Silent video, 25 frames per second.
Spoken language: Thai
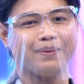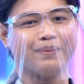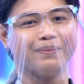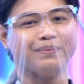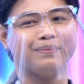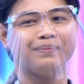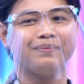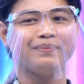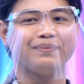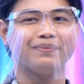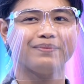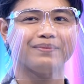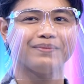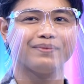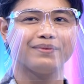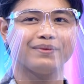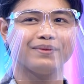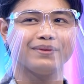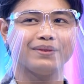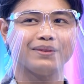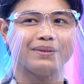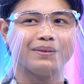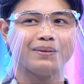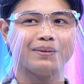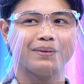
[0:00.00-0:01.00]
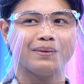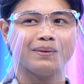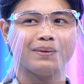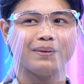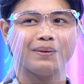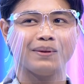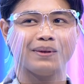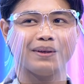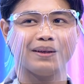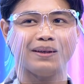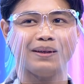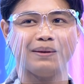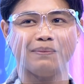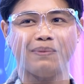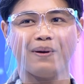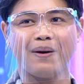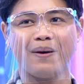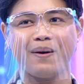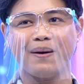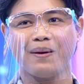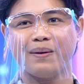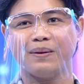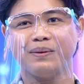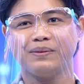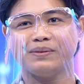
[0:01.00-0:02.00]
ผม คือ
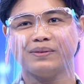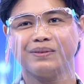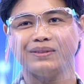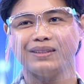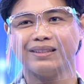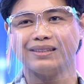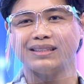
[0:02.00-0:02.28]
พ่อเขา